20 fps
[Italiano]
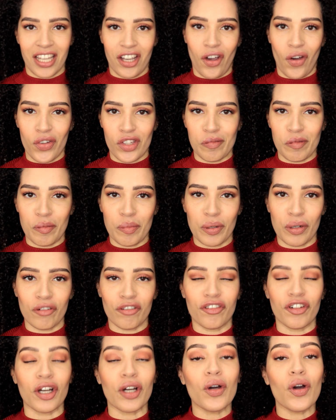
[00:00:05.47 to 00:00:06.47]
di
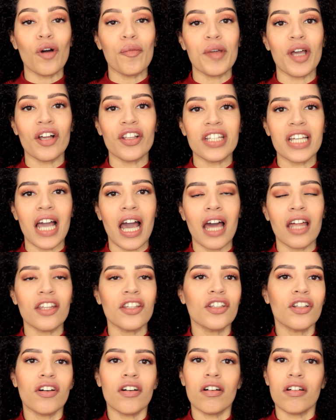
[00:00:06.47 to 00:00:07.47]
Cosmoprof. Come ogni
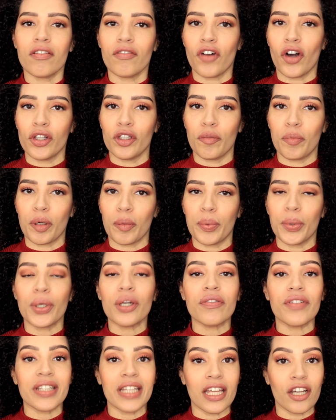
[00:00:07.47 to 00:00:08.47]
anno voglio
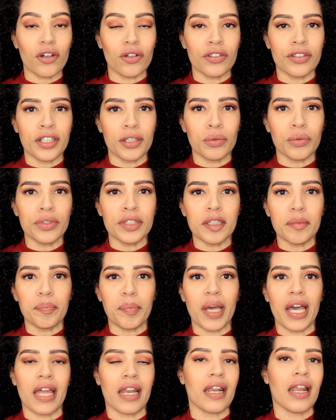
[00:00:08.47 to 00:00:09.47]
proporvi dei contenuti
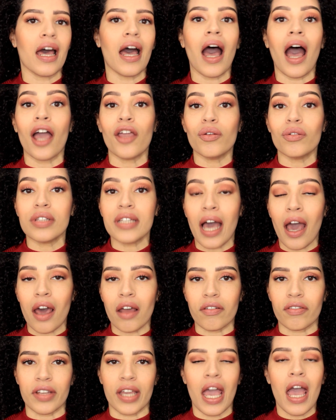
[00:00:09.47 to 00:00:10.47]
per
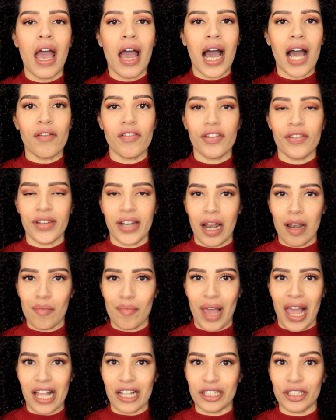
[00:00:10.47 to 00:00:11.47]
aiutarvi a vivere
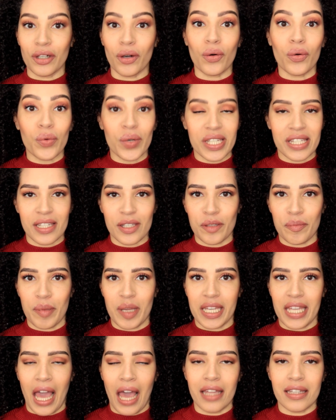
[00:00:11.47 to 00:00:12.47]
al meglio questa
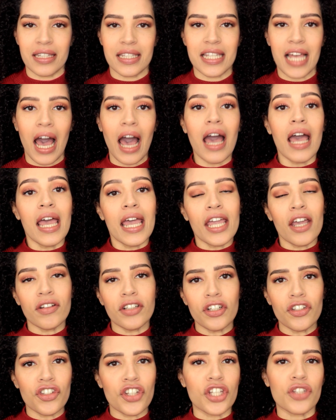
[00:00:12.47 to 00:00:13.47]
esperienza e
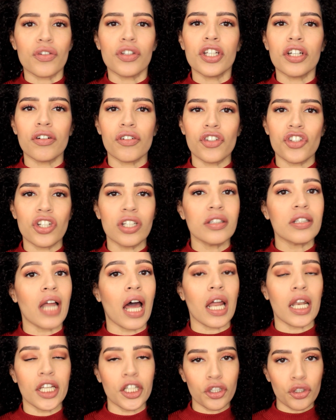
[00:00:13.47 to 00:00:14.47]
ho deciso di
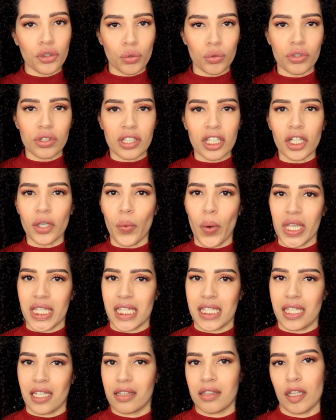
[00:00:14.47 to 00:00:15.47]
concentrarli tutti in
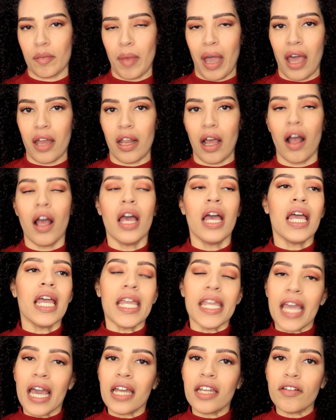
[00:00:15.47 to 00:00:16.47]
questa settimana.
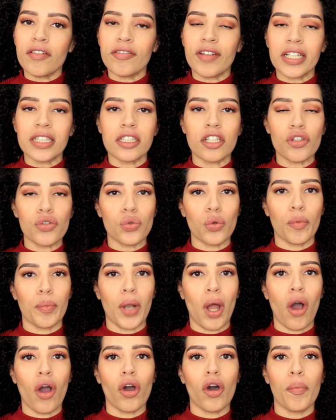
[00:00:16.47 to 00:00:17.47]
Ieri infatti sul
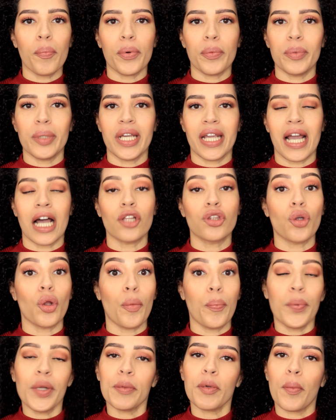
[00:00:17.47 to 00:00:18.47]
blog ho pubblicato
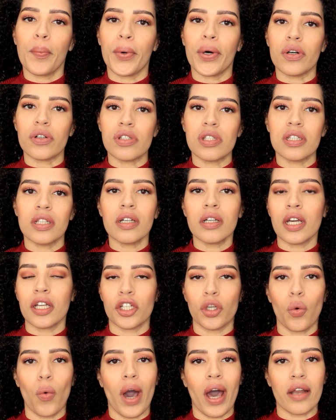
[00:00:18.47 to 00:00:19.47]
il primo post che
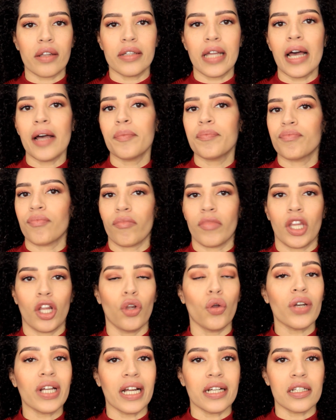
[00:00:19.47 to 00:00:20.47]
riguarda mm,
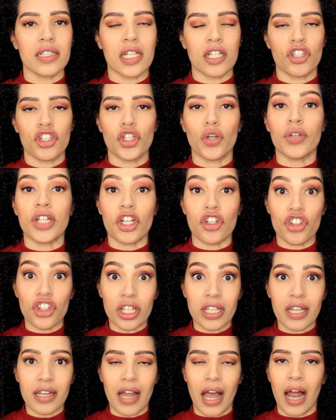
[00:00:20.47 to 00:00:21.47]
l'organizzazione
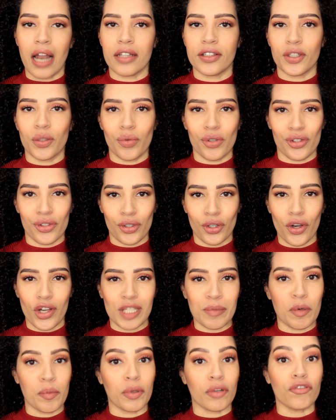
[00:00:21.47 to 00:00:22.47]
generale di questo
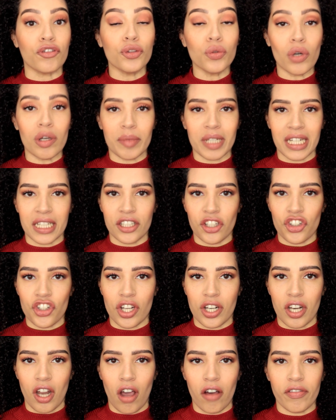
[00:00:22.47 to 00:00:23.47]
Cosmoprof
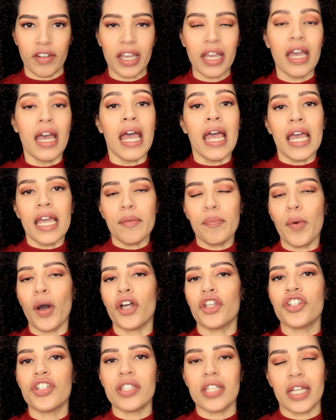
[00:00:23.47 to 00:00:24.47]
2019 e
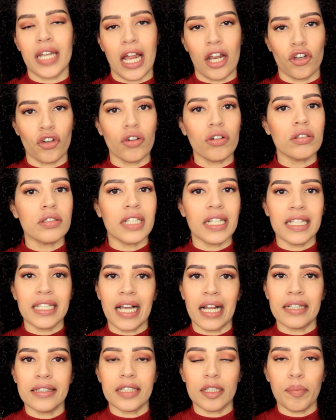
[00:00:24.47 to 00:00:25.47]
poi ci saranno
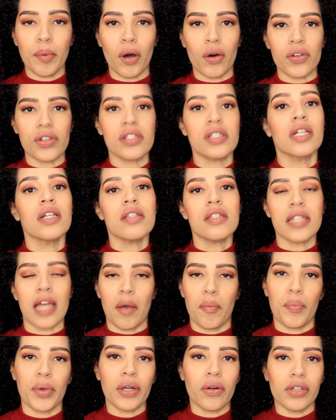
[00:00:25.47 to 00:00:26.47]
degli altri post
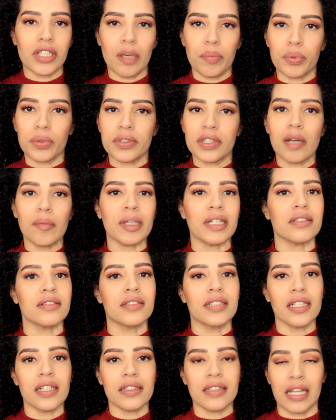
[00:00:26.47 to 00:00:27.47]
sempre con gli
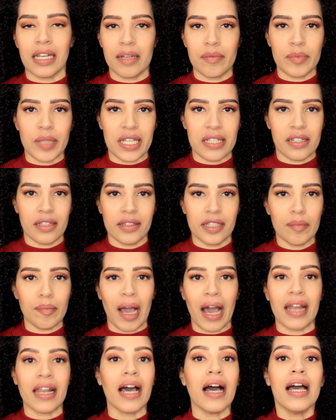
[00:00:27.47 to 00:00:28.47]
appuntamenti della mia
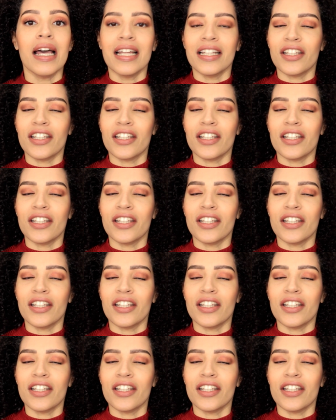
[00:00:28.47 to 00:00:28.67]
settimana